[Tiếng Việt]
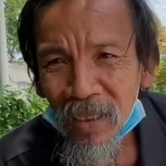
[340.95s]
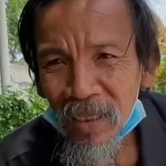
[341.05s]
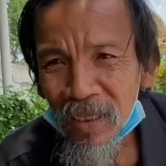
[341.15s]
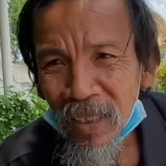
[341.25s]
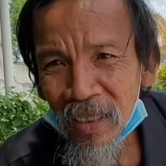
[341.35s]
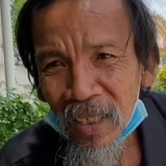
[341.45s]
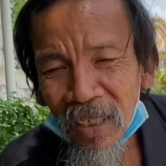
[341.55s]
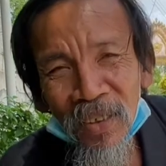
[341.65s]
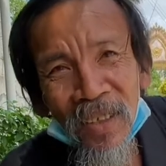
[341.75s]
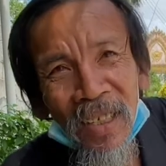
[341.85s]
với dạ. anh vợ
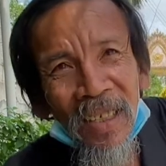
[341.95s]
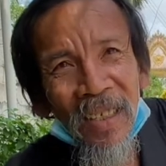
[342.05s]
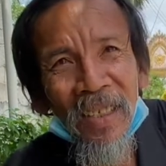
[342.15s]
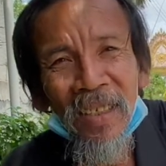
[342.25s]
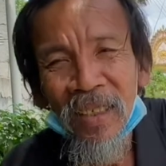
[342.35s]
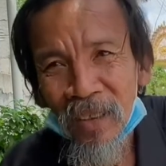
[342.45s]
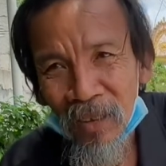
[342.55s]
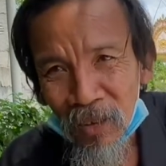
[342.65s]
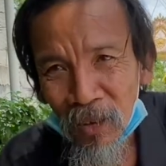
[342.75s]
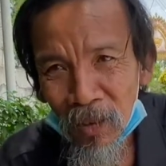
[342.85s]
rồi đó
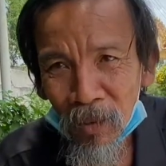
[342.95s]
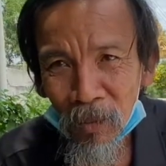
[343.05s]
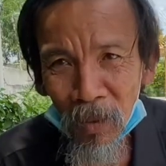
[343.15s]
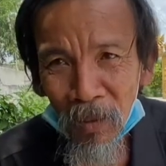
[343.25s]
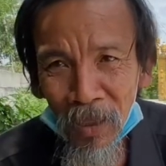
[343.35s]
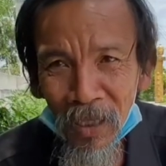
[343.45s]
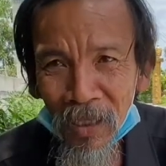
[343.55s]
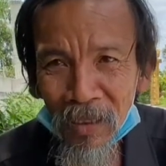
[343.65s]
Có bảo kê